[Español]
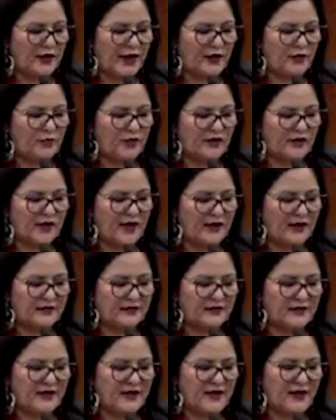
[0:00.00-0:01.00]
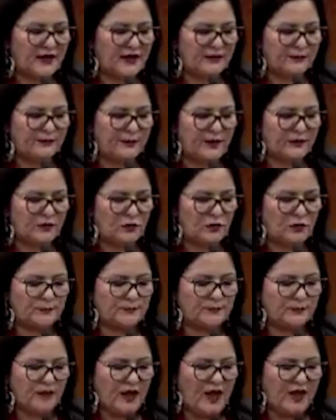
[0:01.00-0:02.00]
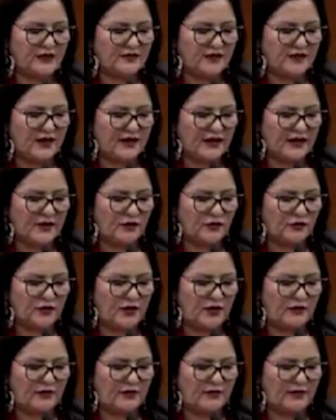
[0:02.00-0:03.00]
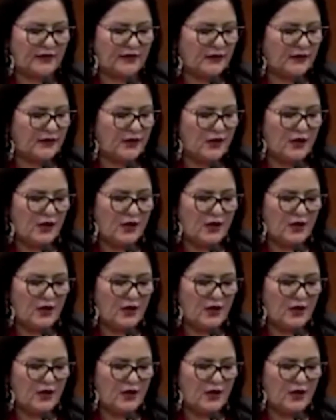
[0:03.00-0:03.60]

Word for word: la igualdad y el respeto hacia aquellos que viven